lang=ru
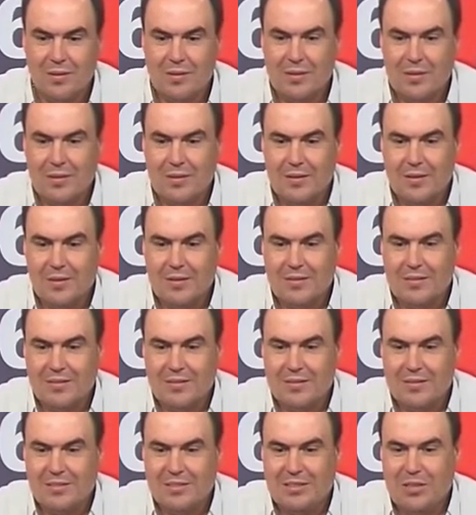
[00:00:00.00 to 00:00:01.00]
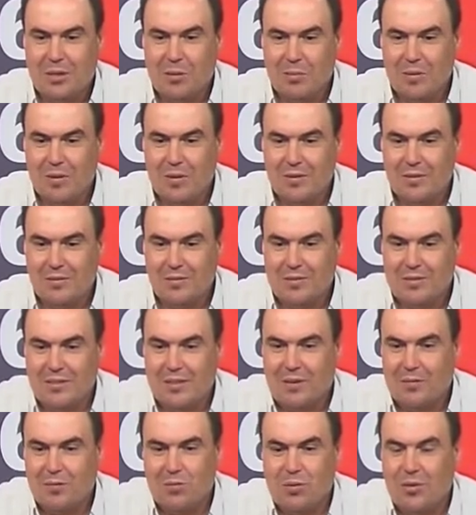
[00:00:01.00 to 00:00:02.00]
Э Э, тема
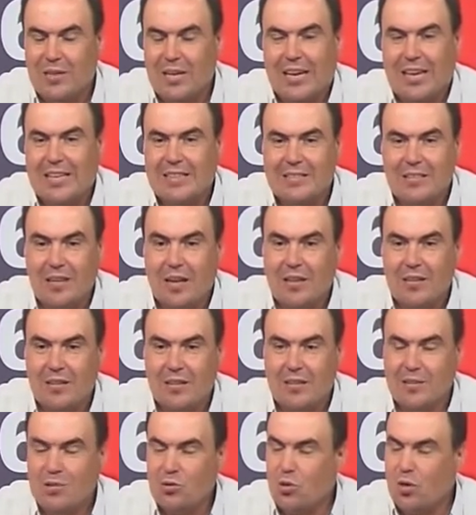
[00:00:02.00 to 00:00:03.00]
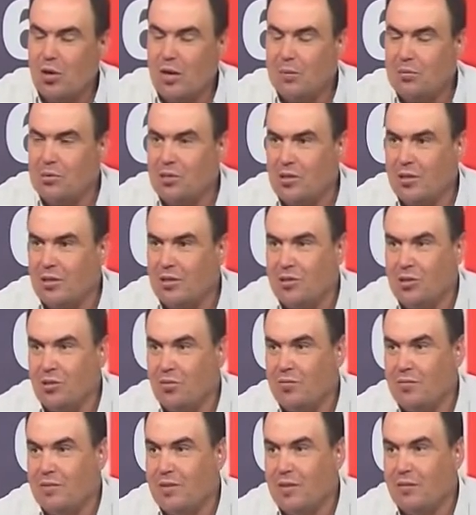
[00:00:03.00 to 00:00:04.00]
все равно до конца, она настолько обширна,
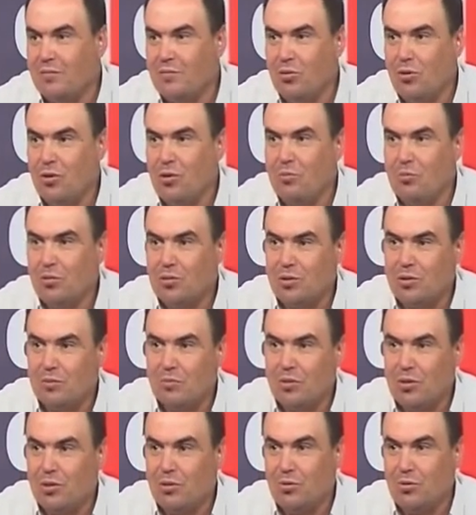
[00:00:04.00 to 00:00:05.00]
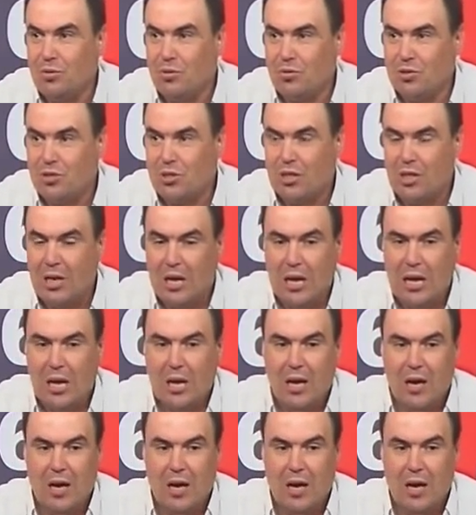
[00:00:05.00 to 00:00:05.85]
что все равно не может быть уложена